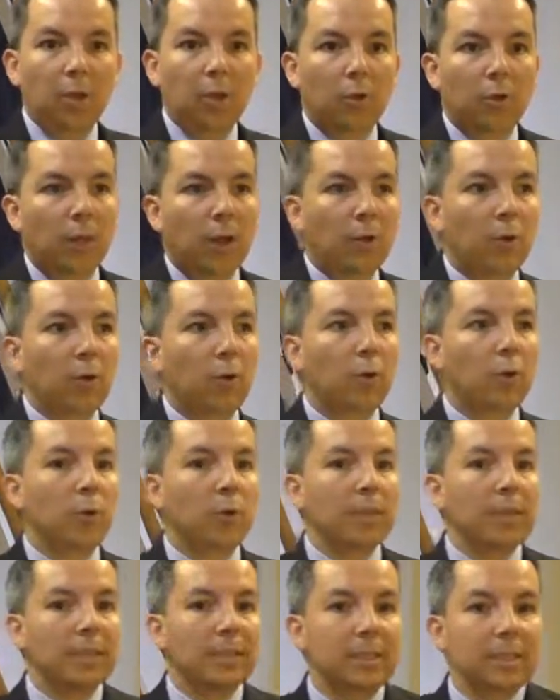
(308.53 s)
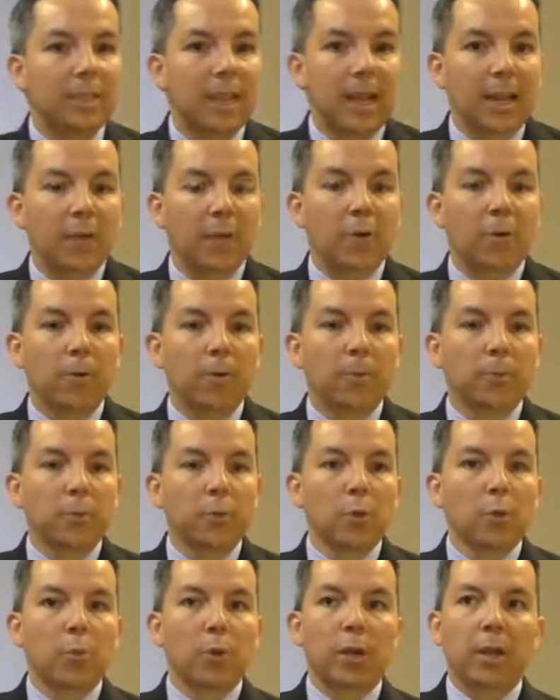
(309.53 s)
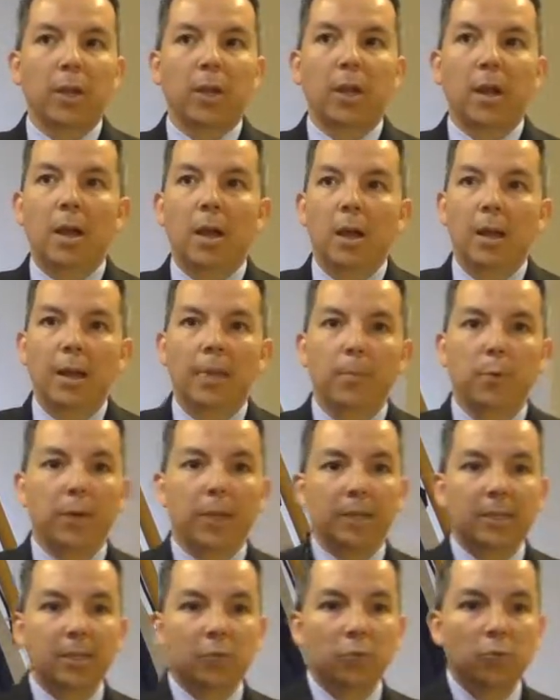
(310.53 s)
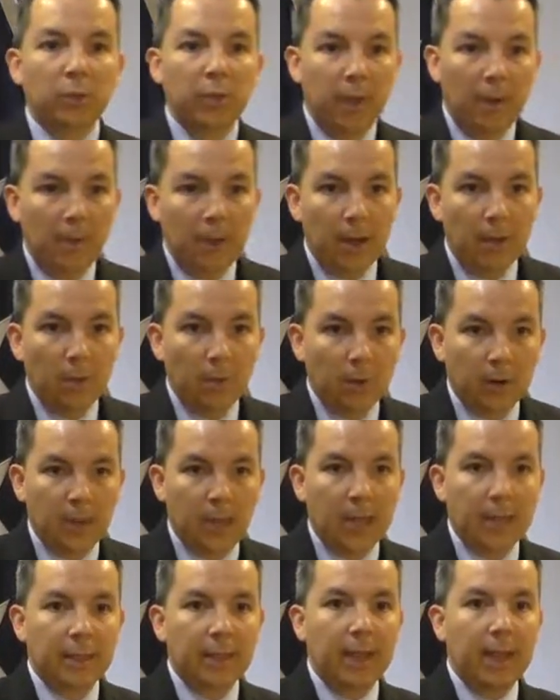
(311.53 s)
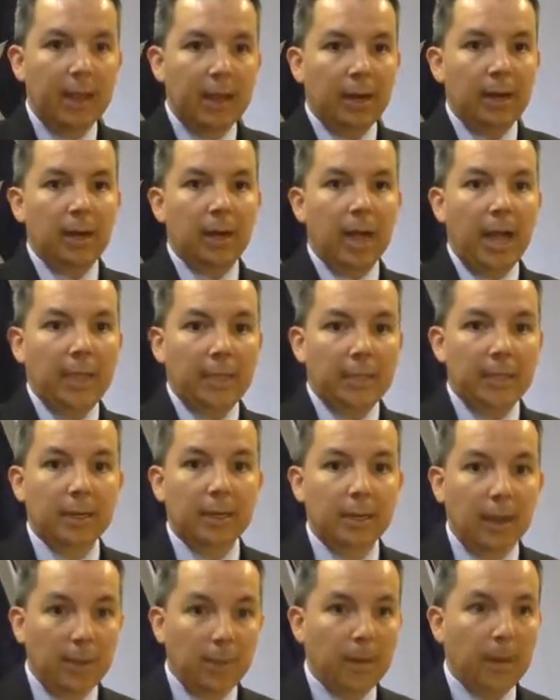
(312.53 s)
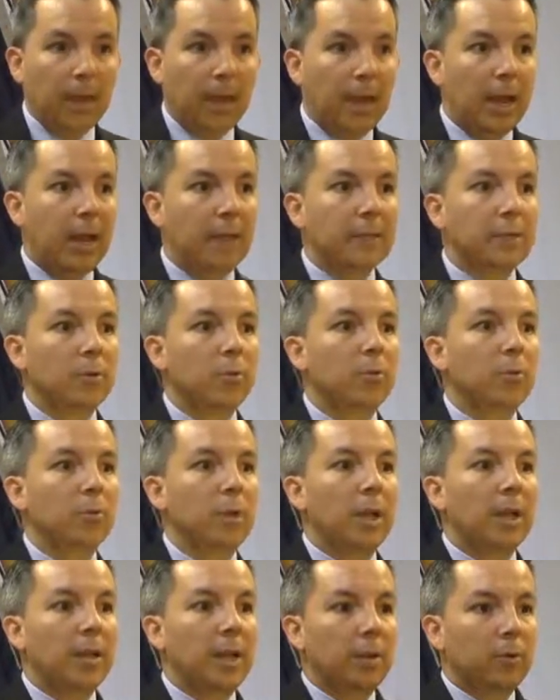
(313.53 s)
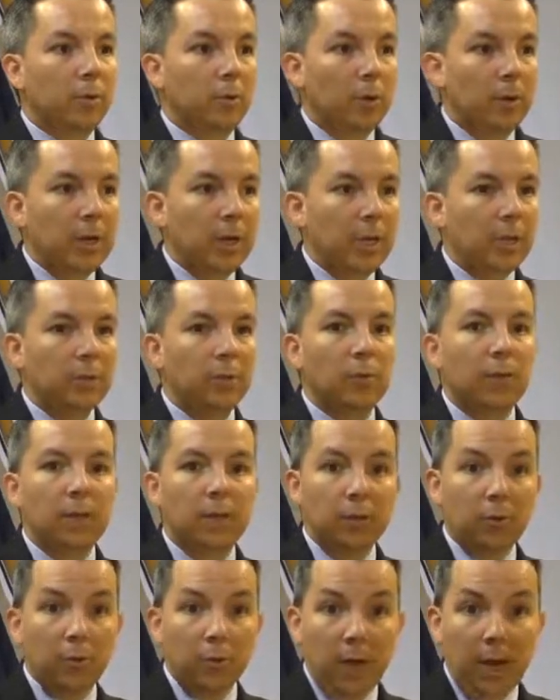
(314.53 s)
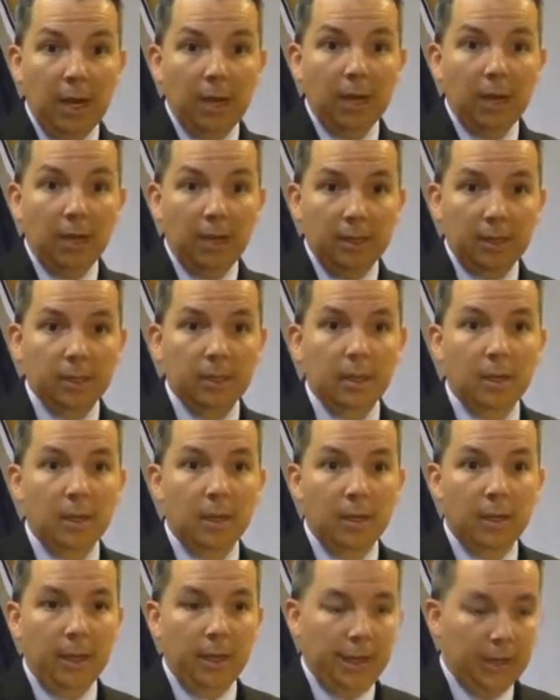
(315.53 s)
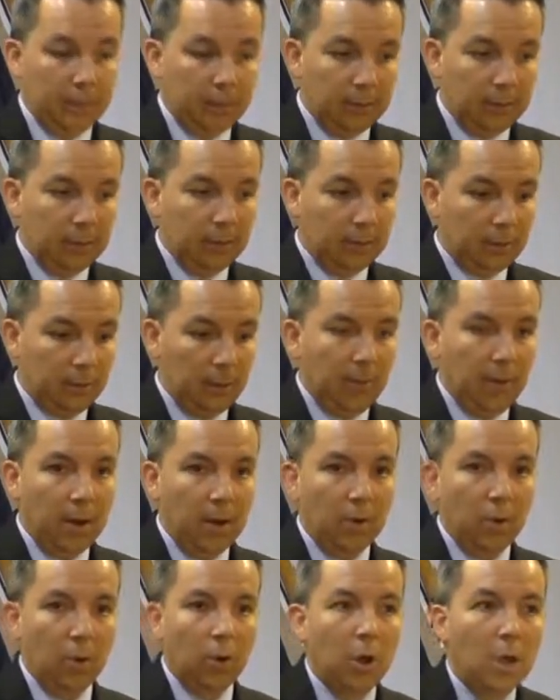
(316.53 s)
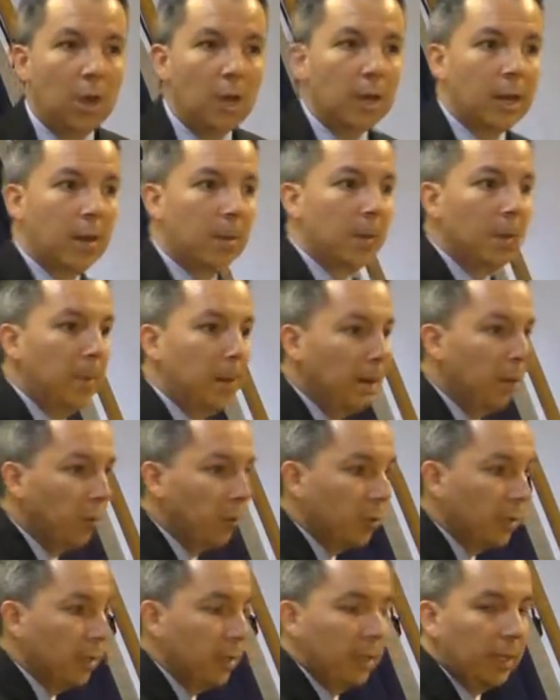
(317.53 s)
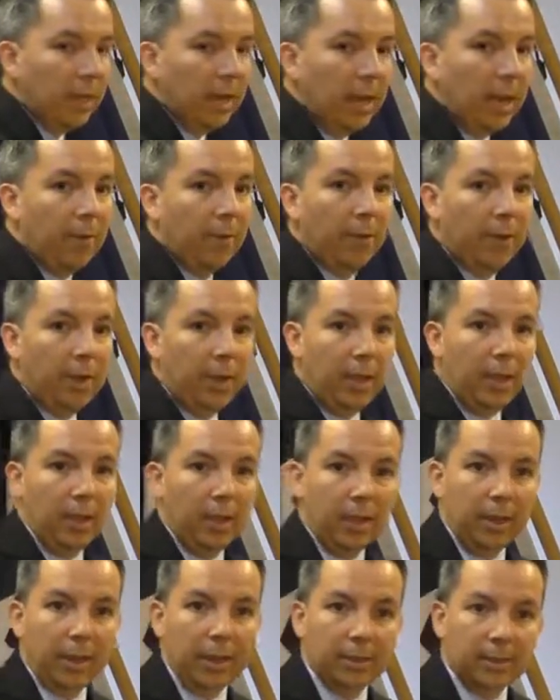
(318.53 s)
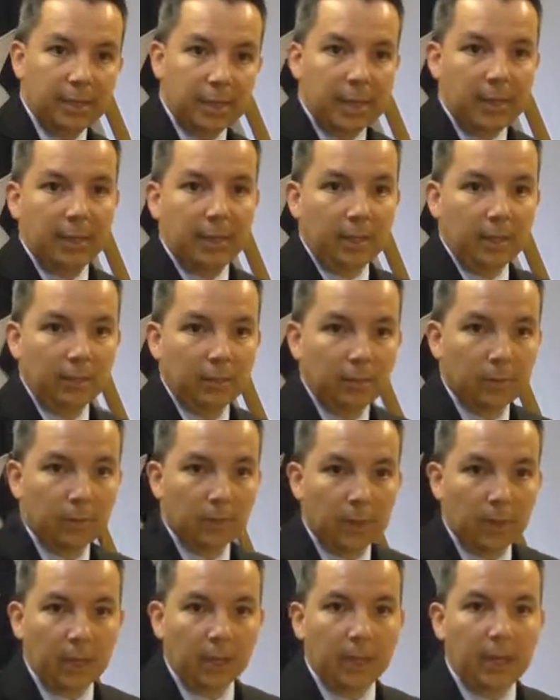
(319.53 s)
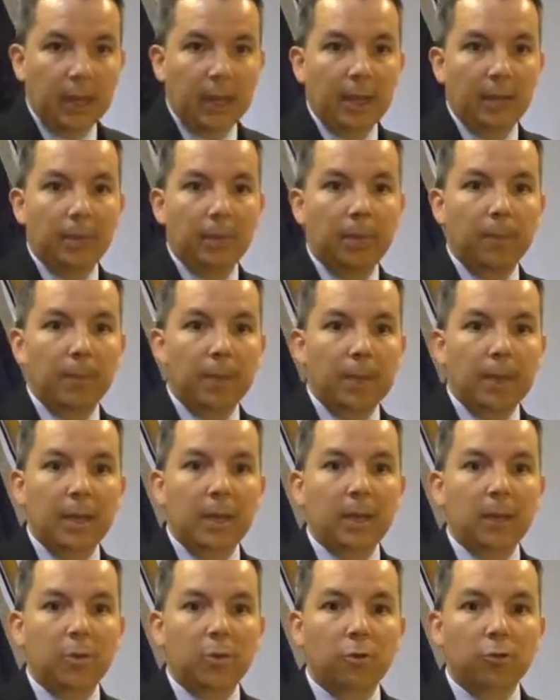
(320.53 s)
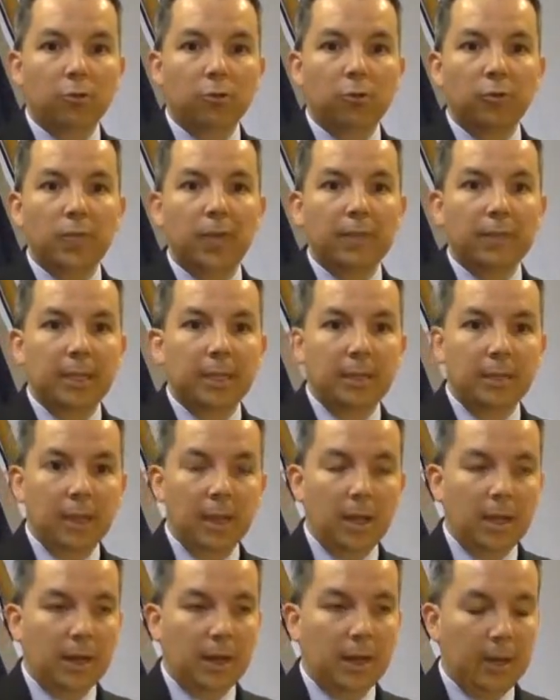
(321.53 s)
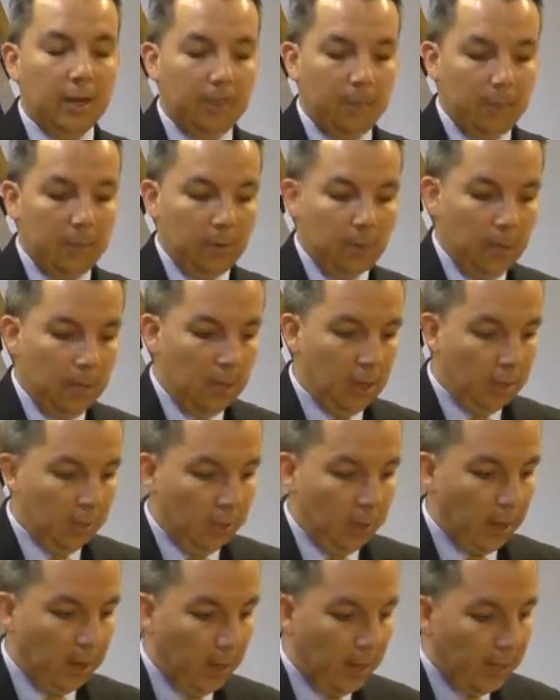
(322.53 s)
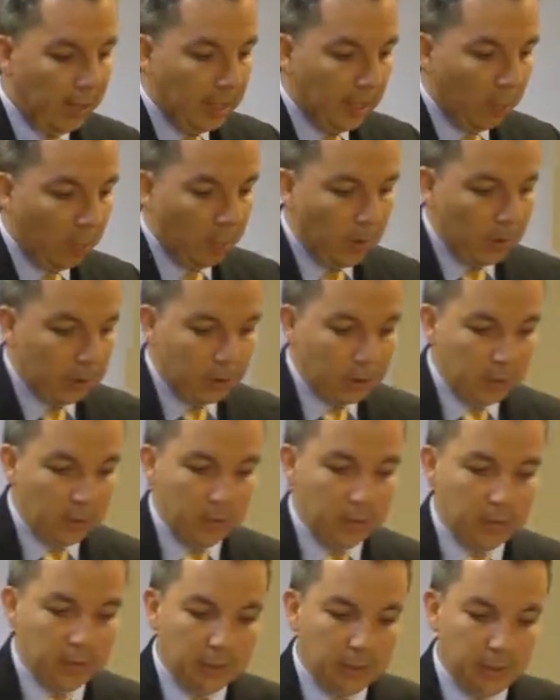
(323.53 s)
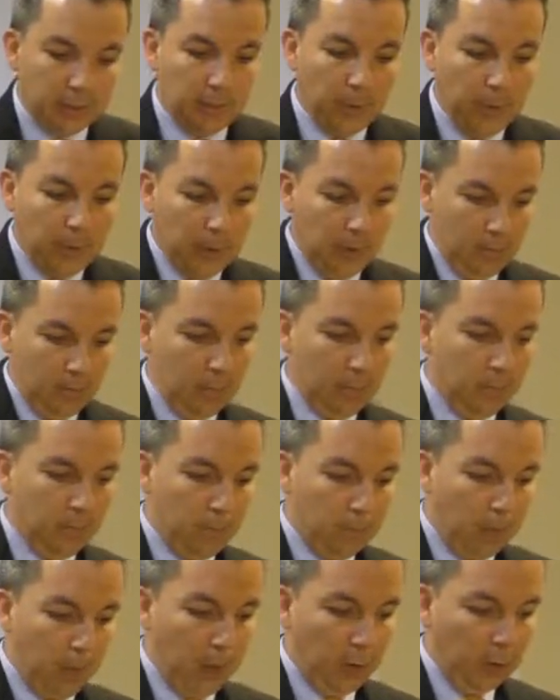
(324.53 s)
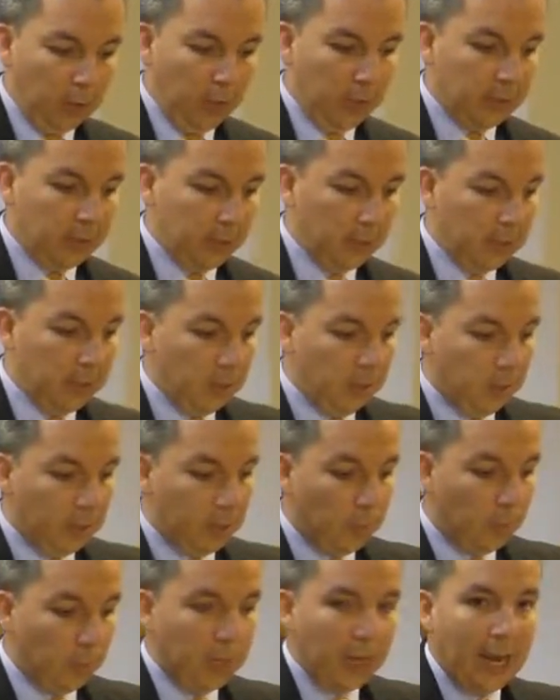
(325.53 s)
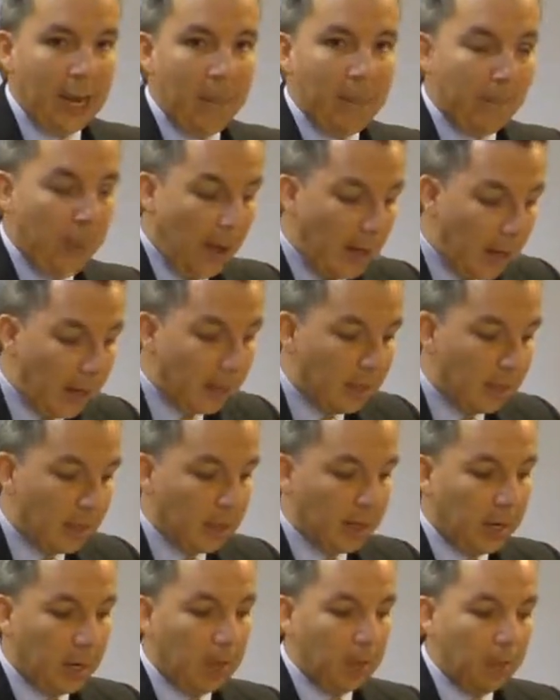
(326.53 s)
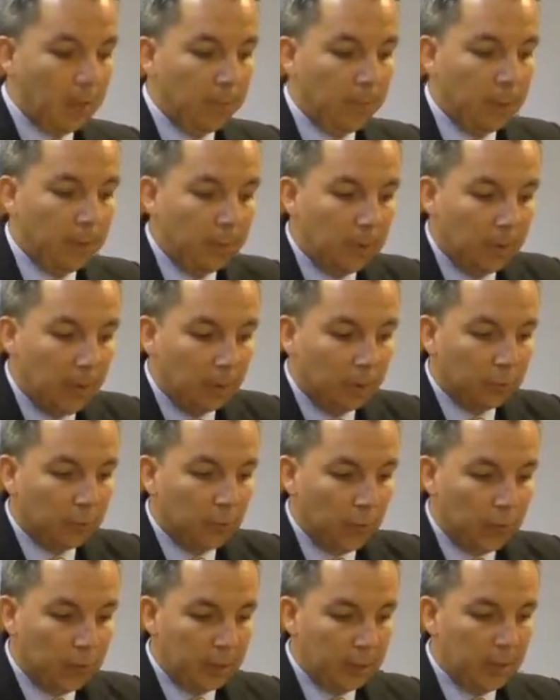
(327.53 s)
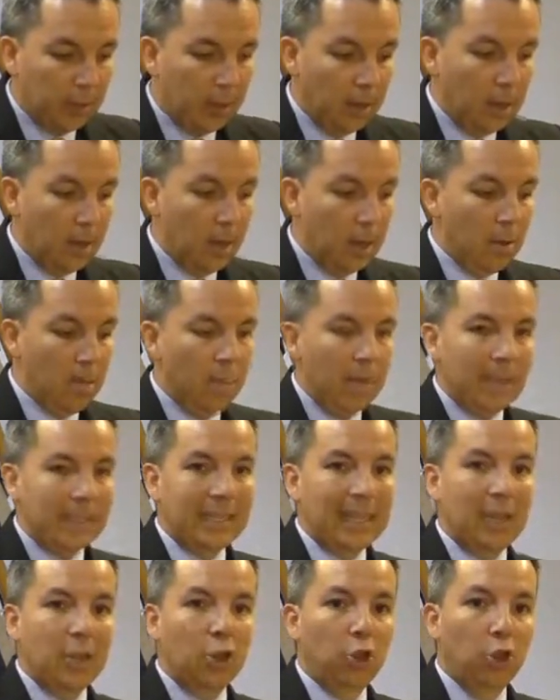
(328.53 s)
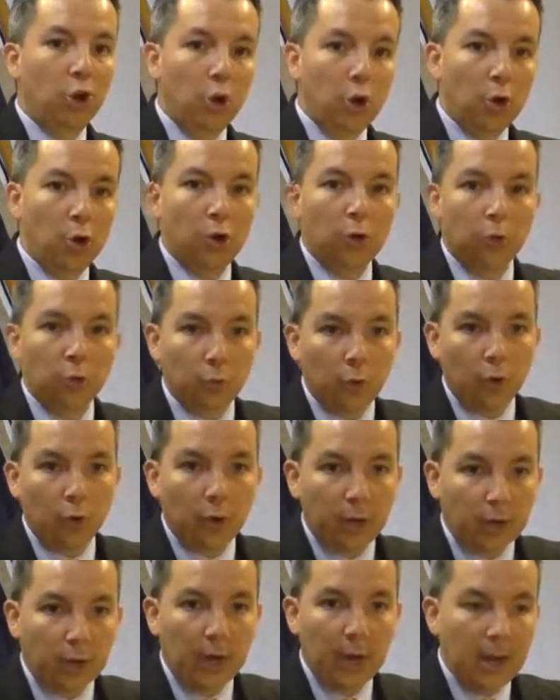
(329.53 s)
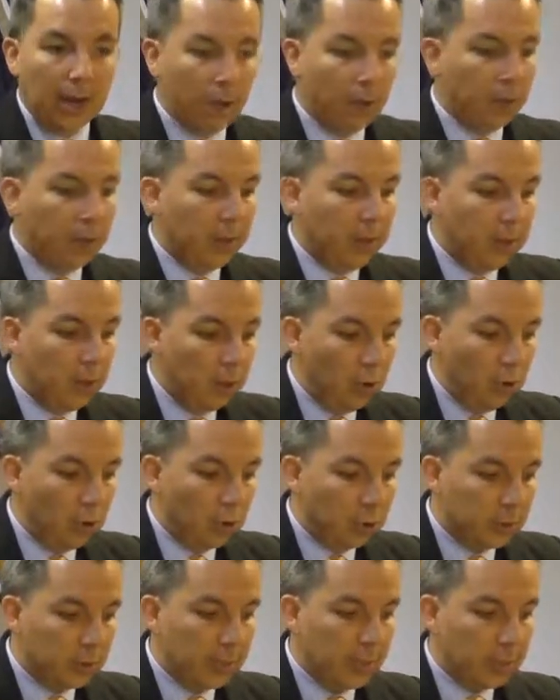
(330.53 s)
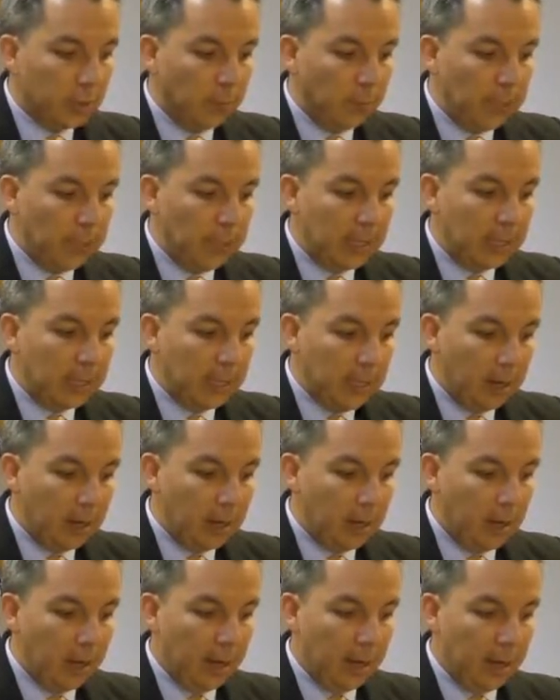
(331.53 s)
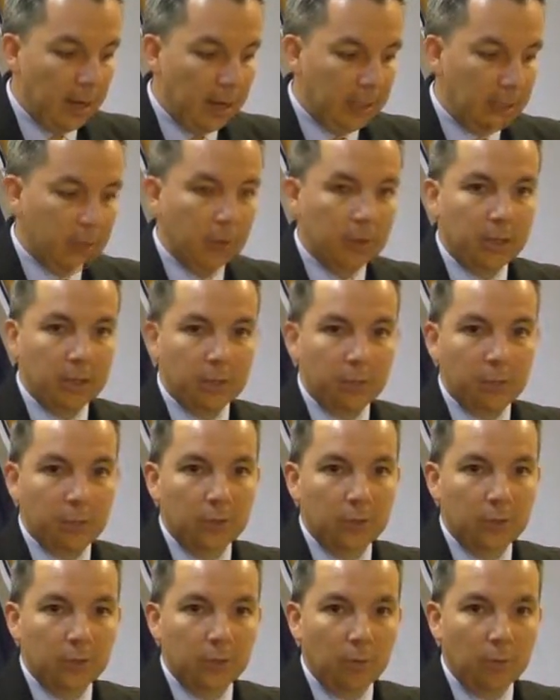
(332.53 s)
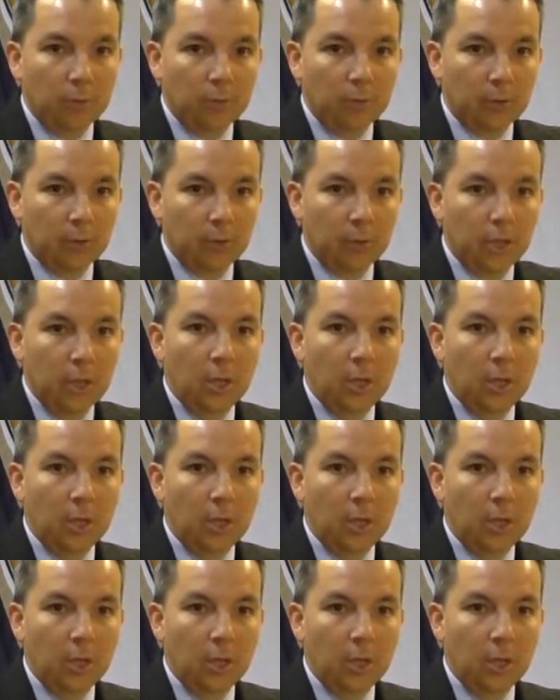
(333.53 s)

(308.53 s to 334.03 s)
O sea, no, es necesario, ah, porque ese es un trabajo, ¿verdad? Andar, hacer, caminar, hacer un, andar con Cristo, andar con alguien es, es trabajo. La Biblia nos dice que la fe es gratis, ¿verdad? Que la vida que Dios nos da, es, ah, la ahí en Romanos 6:23 para, para usar ese versículo dice, porque la paga del pecado es muerte, más el don o regalo de Dios es vida eterna en Cristo Jesús, Señor nuestro.